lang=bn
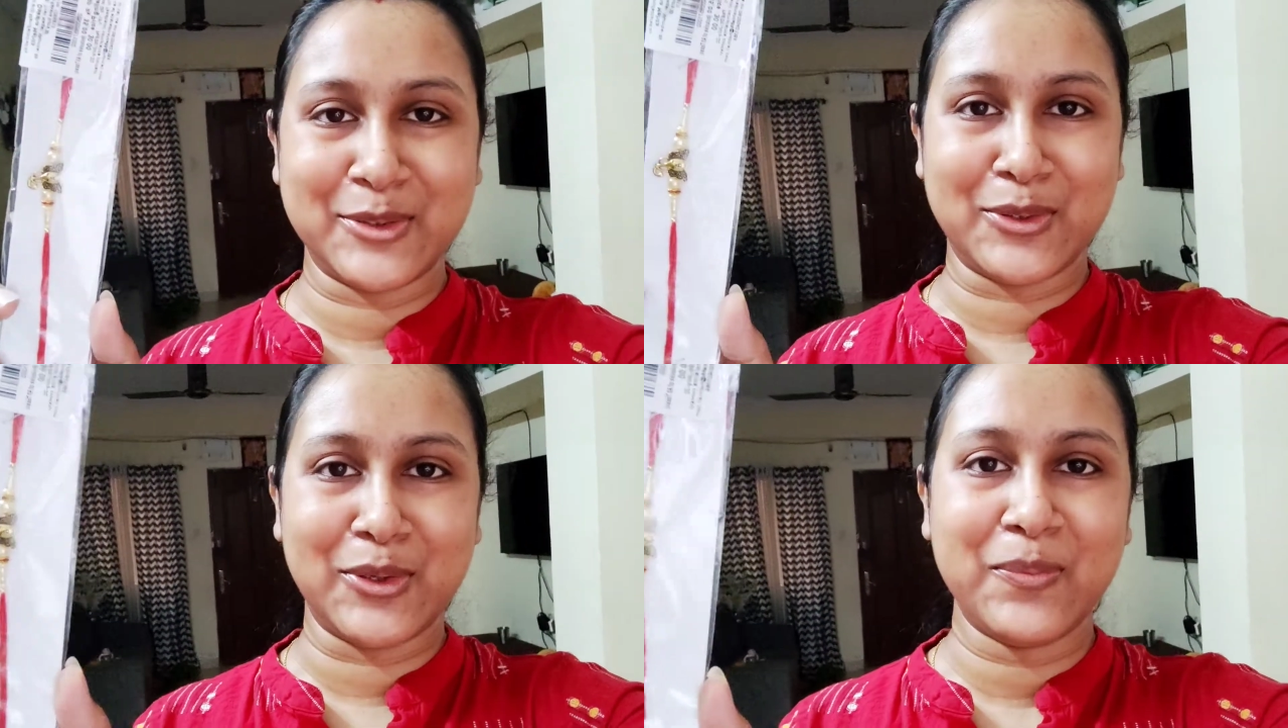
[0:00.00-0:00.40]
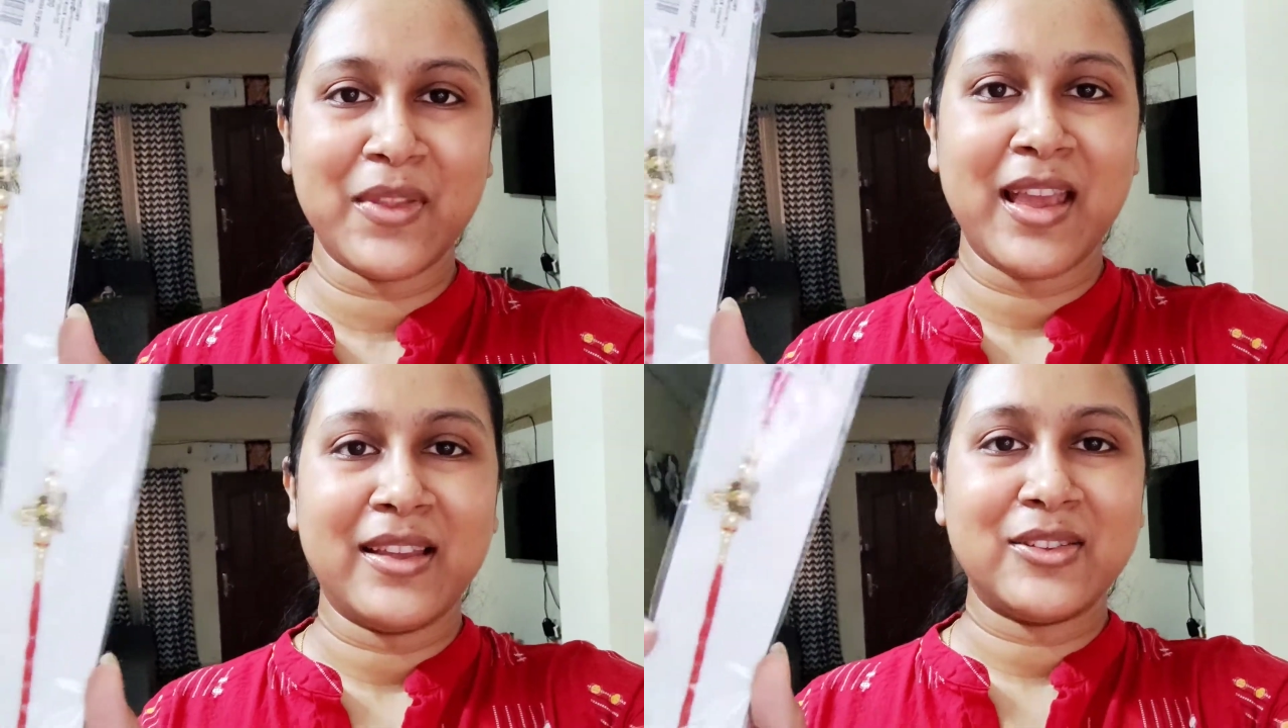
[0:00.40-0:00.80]
জন্য
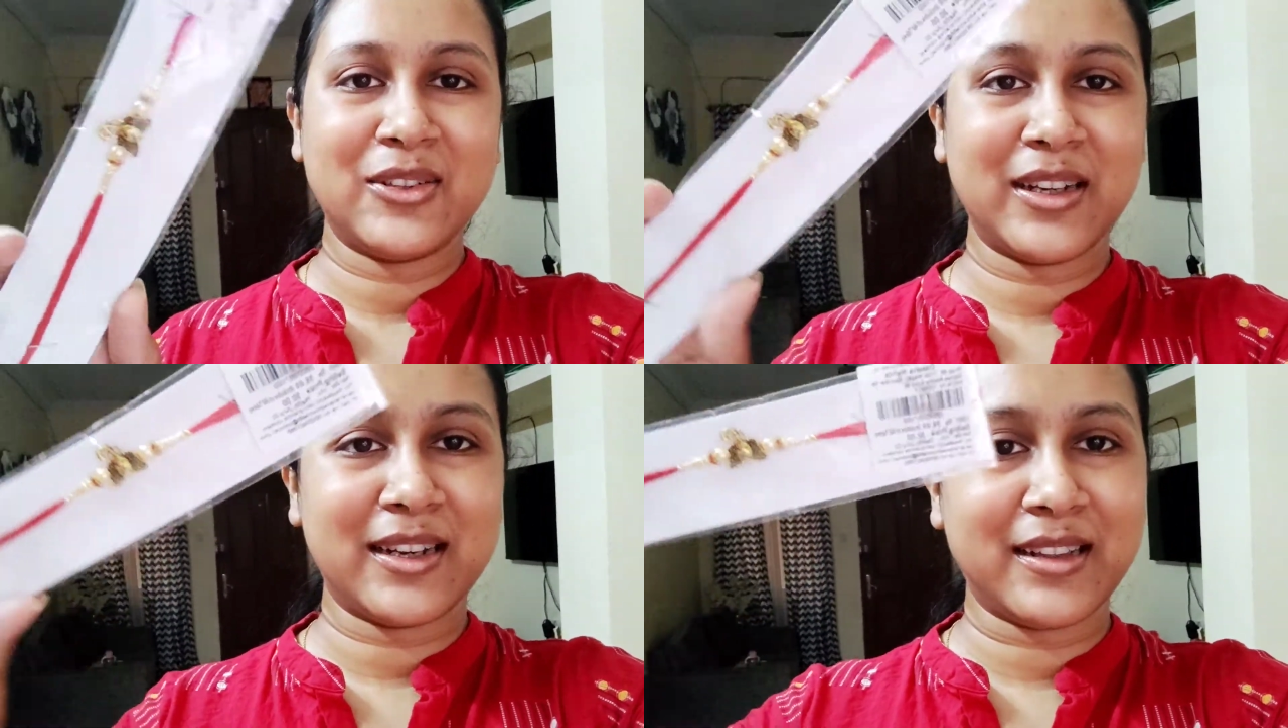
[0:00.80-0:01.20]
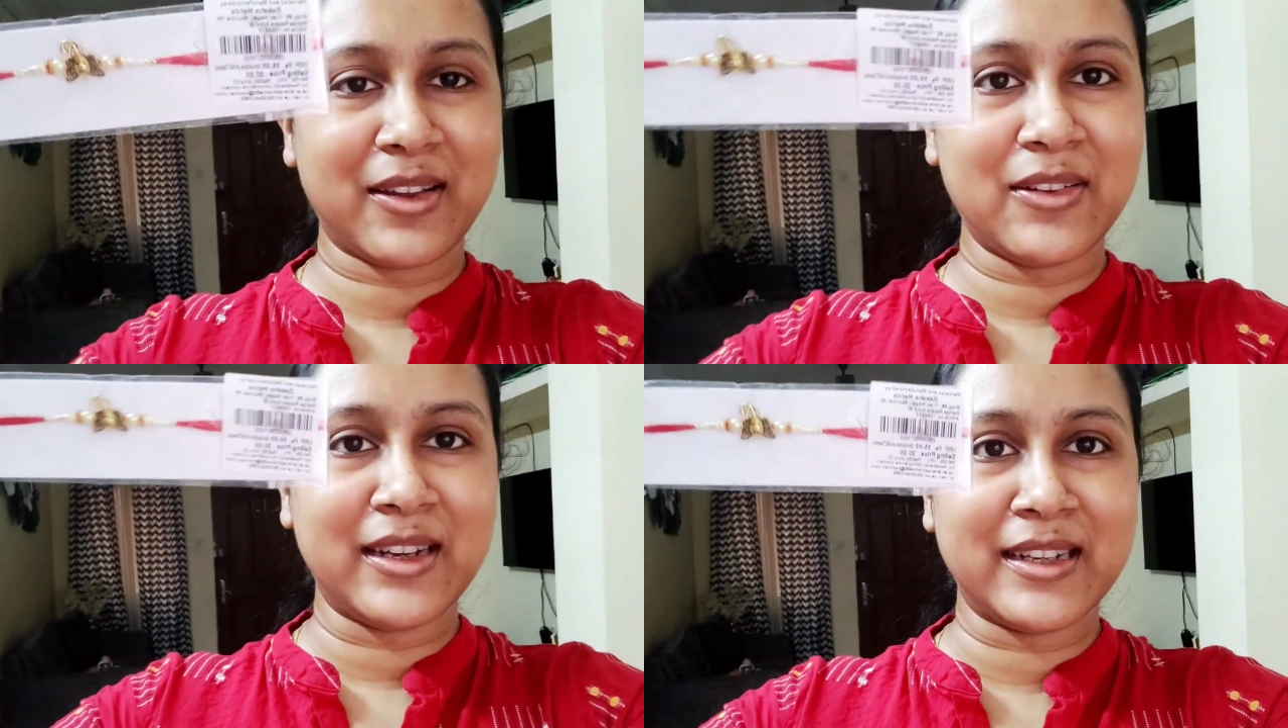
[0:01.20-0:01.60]
ছোট্ট একটা
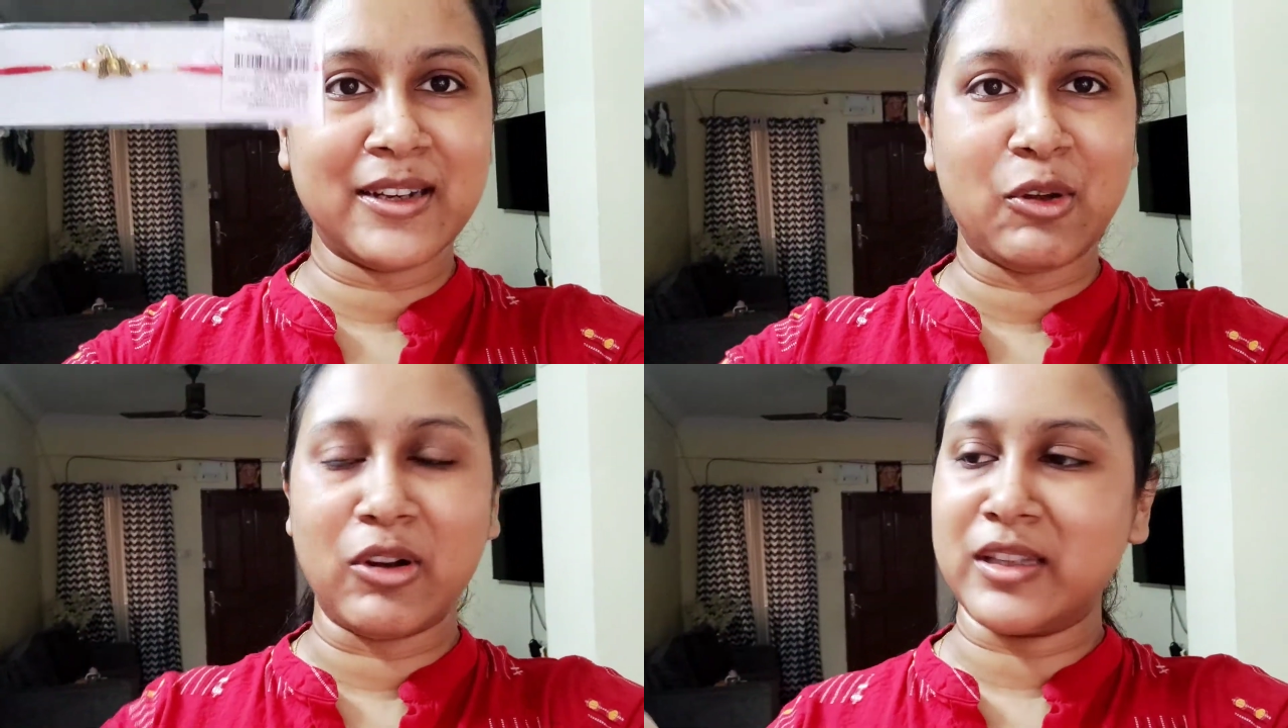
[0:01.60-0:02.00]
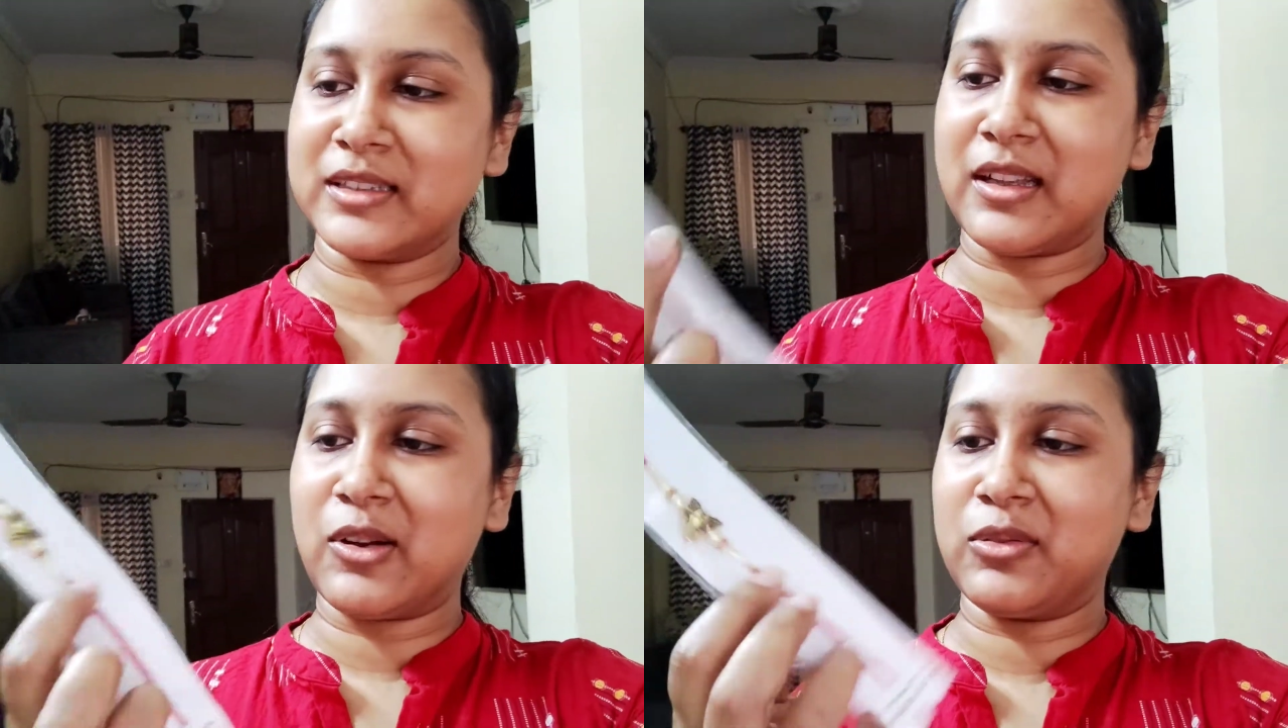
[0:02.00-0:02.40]
দেখো লিটিল গণেশ
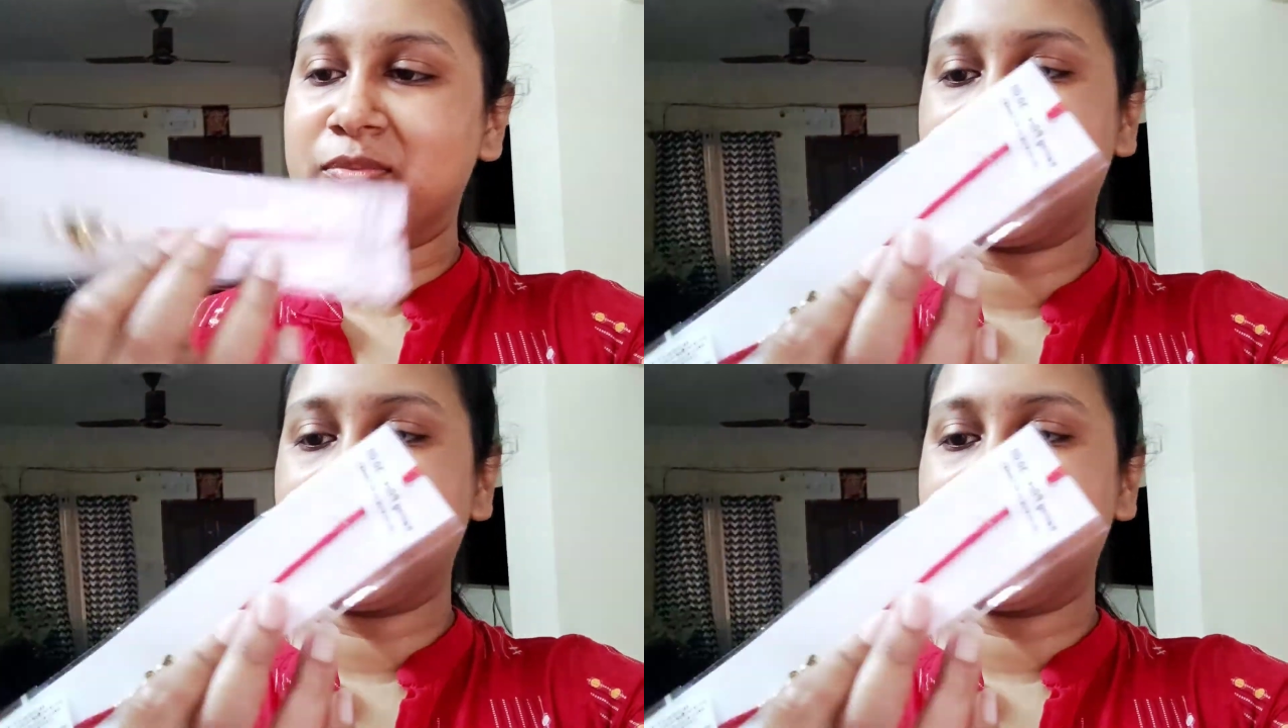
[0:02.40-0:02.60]
দাঁড়ো